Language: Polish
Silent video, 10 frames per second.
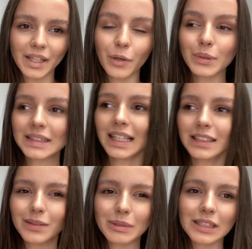takie
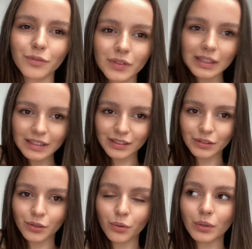ustalanie sobie celów, to nie
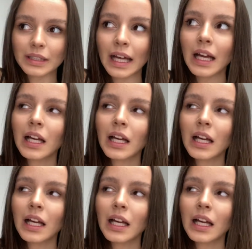jest trudne